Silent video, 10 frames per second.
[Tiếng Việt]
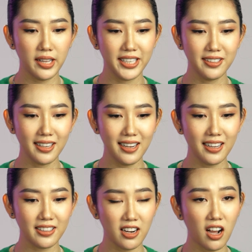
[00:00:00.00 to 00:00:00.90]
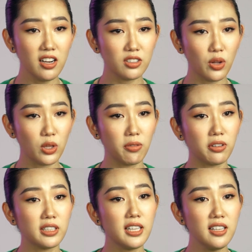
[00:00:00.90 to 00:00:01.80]
thì ngân nghĩ là nó là tùy thuộc vào
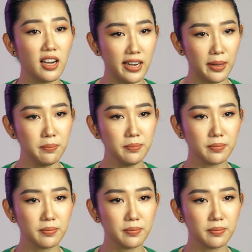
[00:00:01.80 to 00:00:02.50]
cái tính thời điểm